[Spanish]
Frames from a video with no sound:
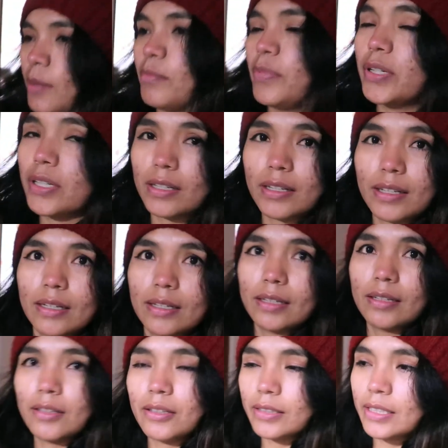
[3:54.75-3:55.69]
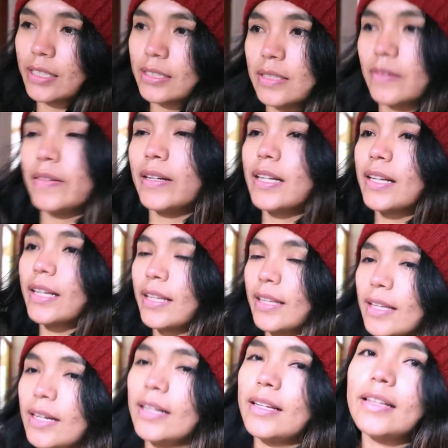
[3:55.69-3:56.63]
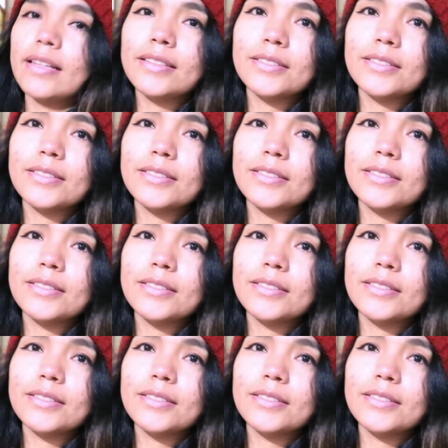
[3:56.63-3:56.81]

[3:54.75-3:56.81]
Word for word: porque los que se van a quedar aquí